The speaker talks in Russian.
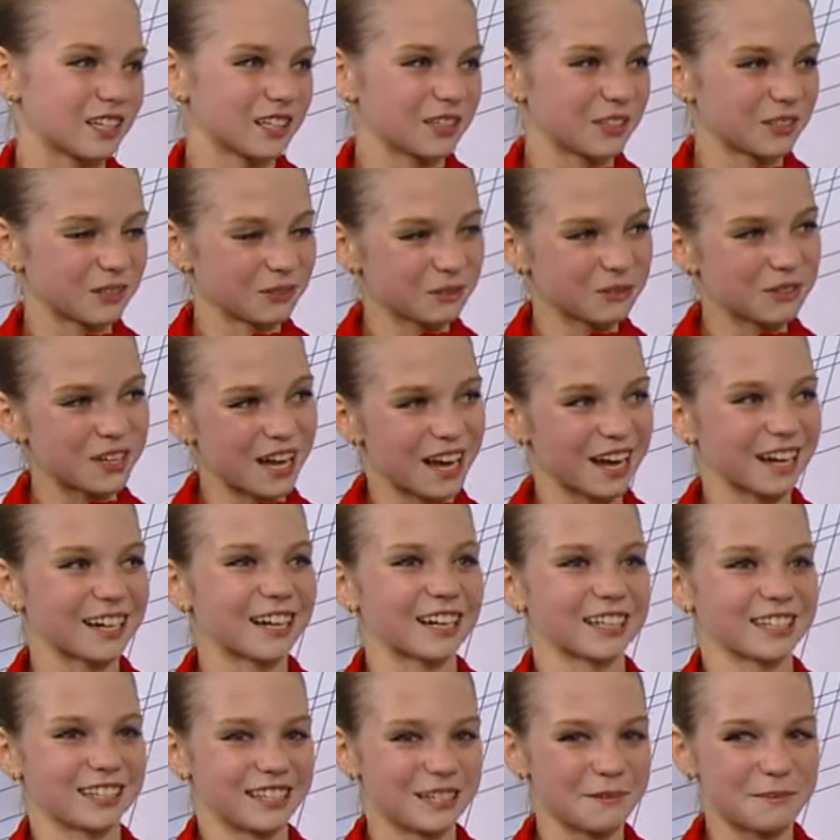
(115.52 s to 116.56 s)
Ну да,
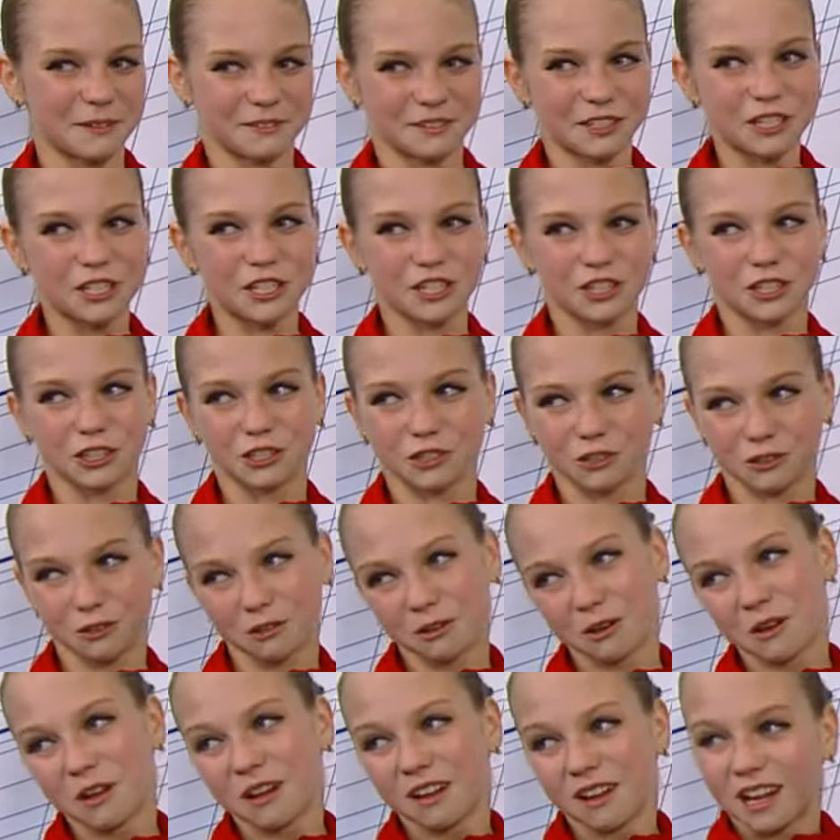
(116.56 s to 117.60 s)
как-то непривычно,
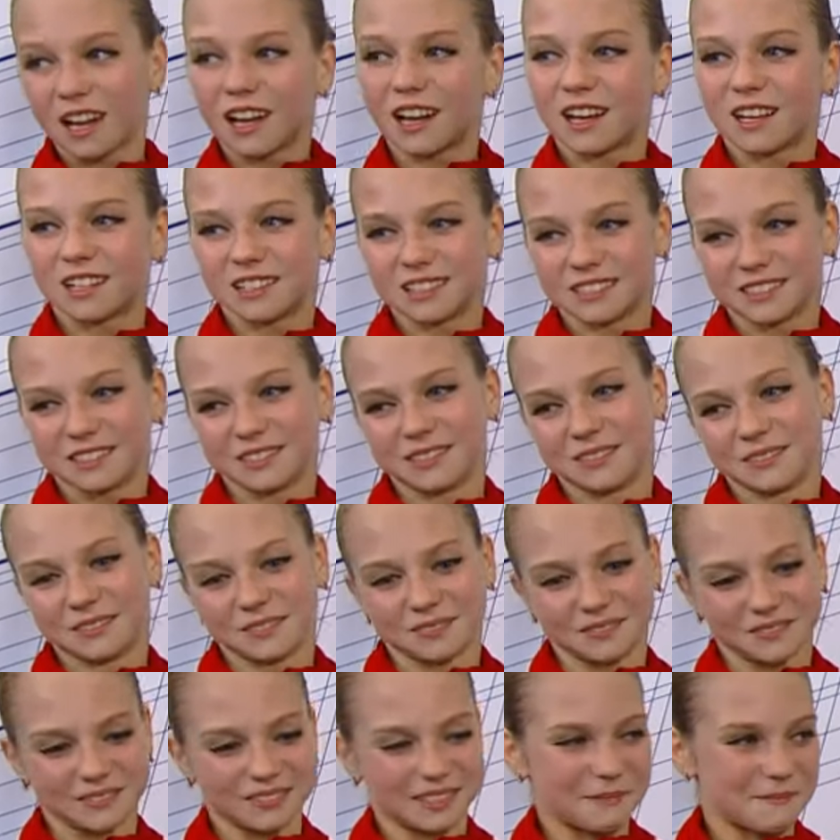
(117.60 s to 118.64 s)
но
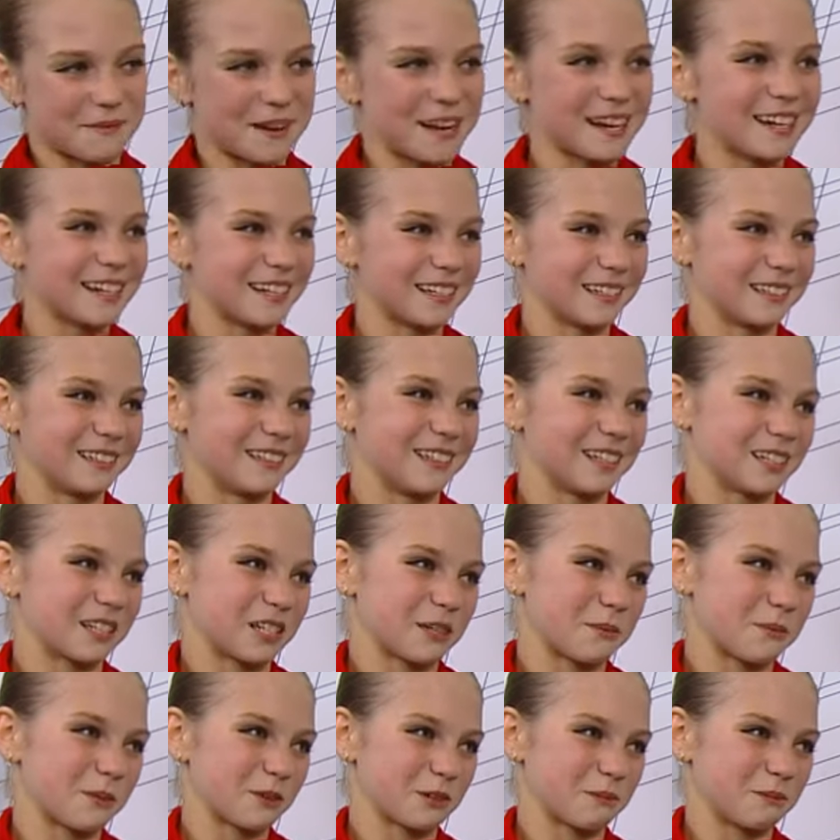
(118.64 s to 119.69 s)
э, нормально.
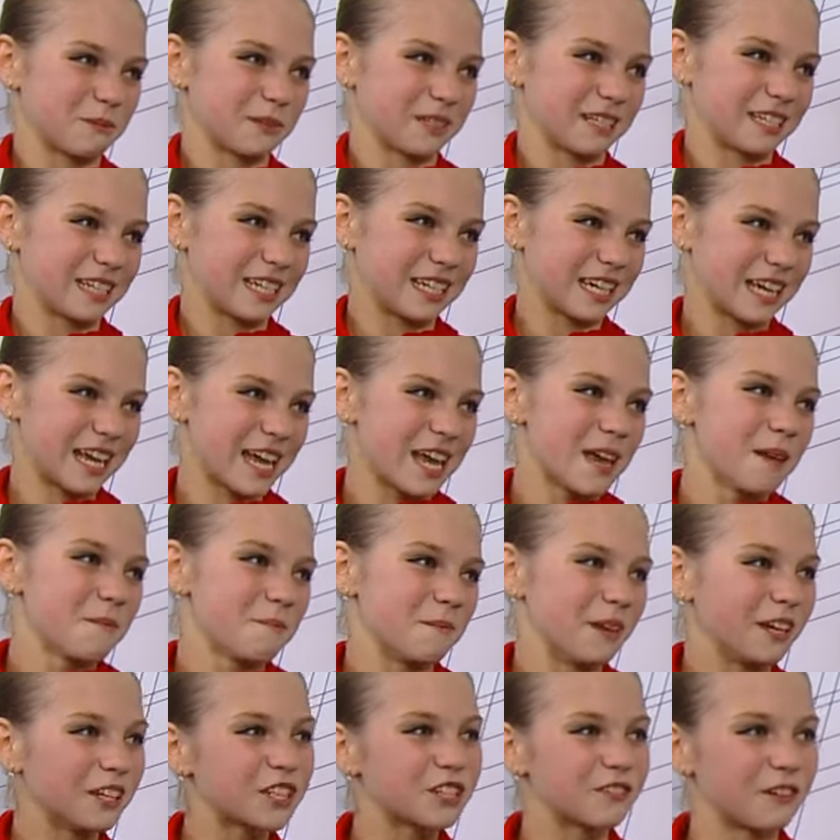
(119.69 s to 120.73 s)
Даже, может быть,
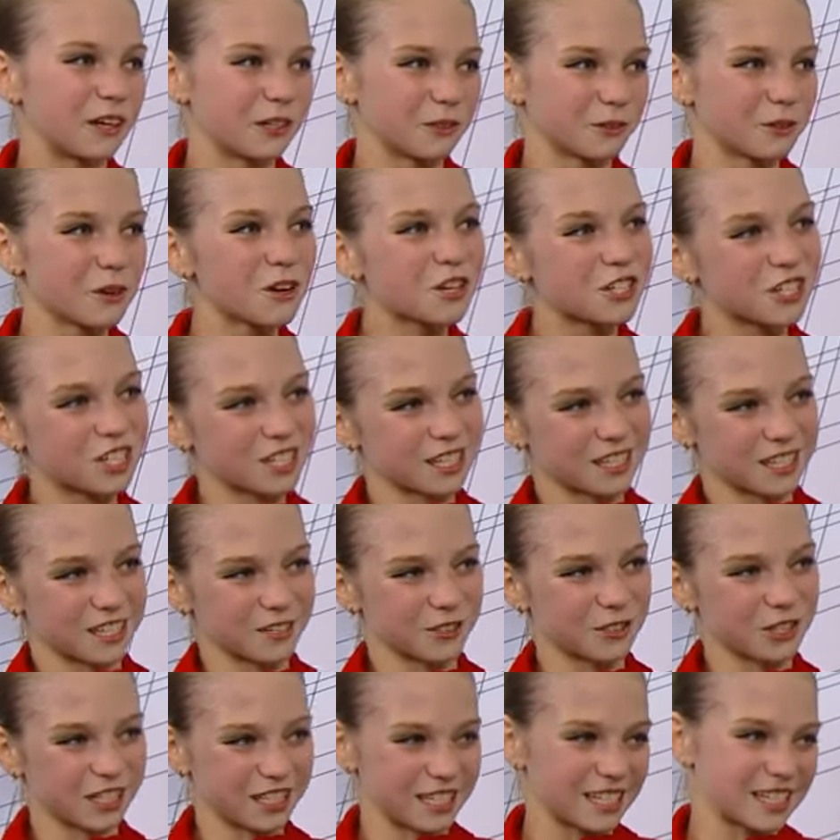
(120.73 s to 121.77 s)
меньше волнуешься из-за
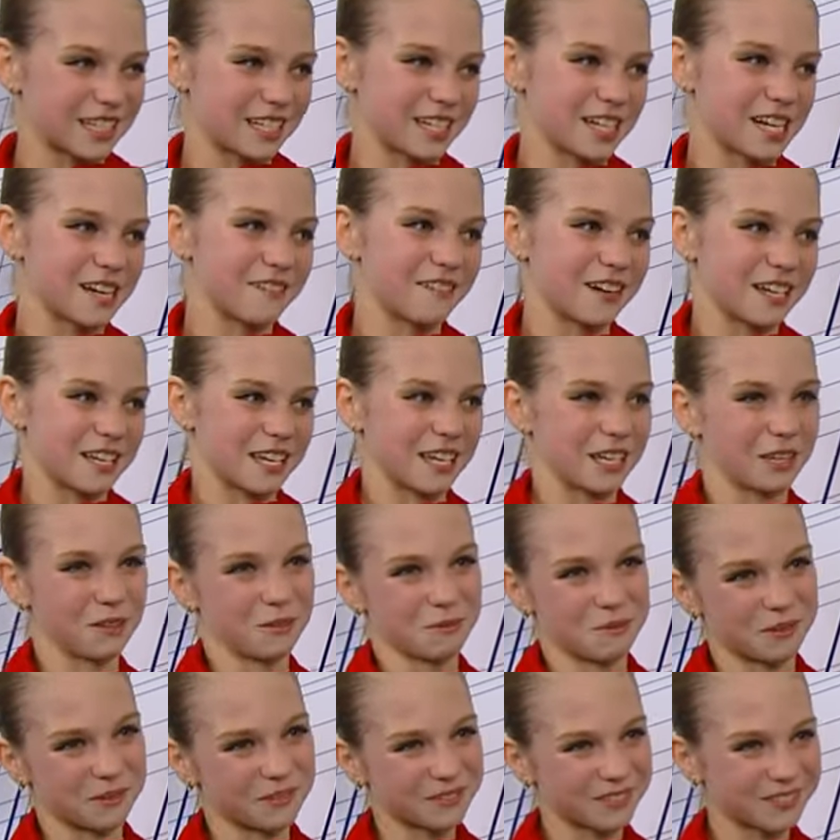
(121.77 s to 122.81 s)
того, что это не соревнование, я
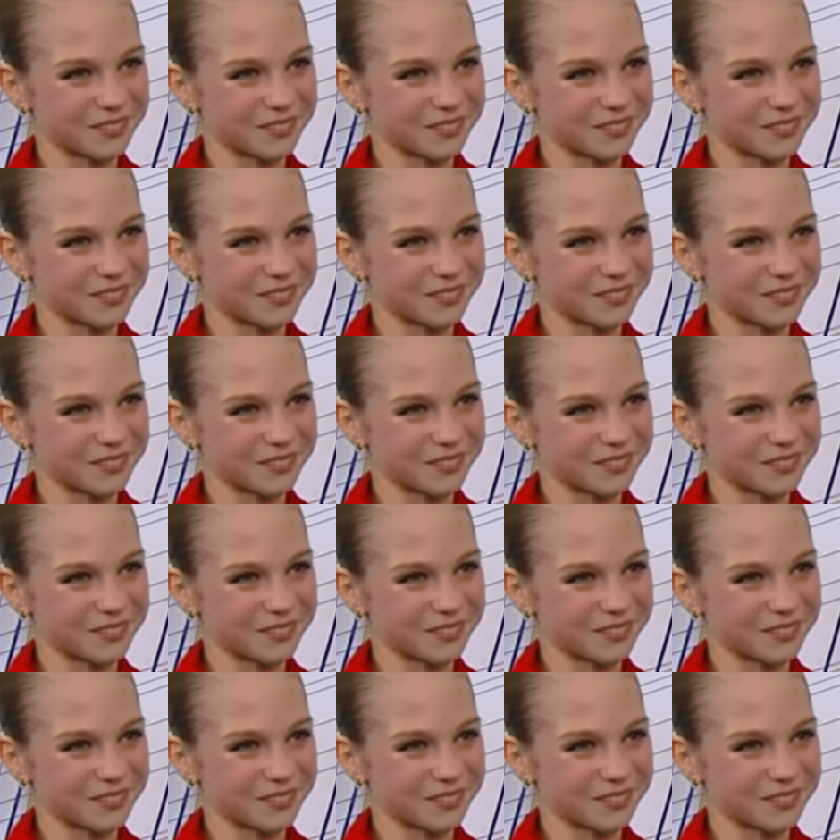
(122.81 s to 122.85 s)
думаю.